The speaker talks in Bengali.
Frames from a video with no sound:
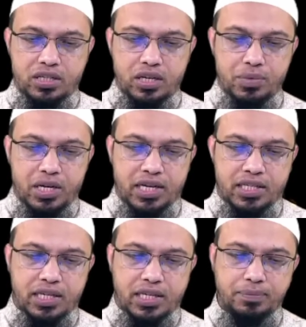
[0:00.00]
নাসরিন আপনি
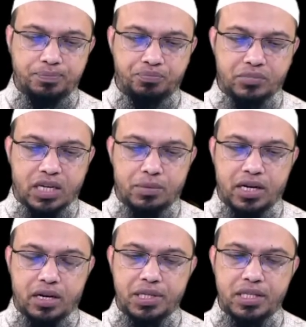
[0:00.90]
লিখেছেন
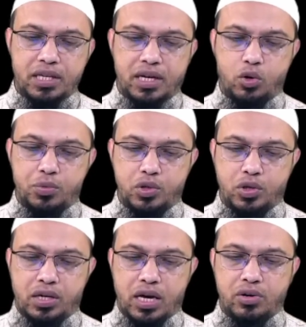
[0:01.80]
আমি নানা মিথ্যা
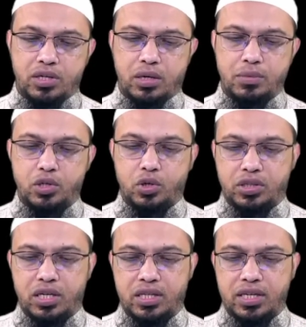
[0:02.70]
অভিযোগের কারণে স্বামীর
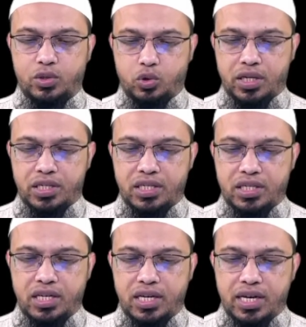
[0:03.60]
সংসার থেকে চলে
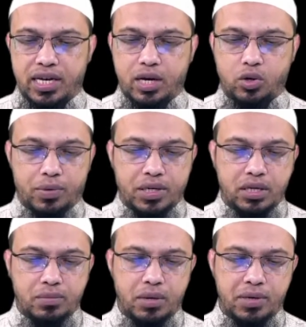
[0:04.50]
এসেছি এখন
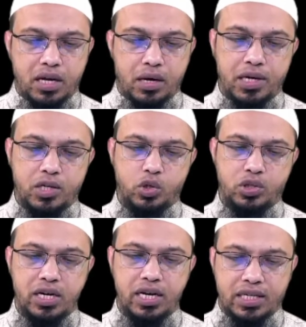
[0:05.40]
আমার স্বামী আমাকে আবার
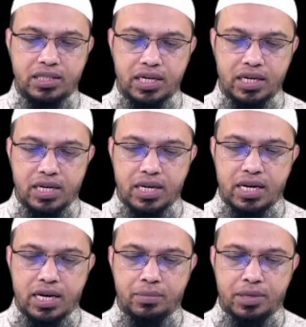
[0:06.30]
সংসারে ডাকছেন
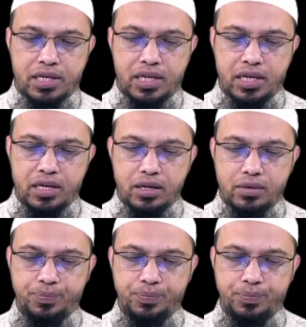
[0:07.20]
আমি কি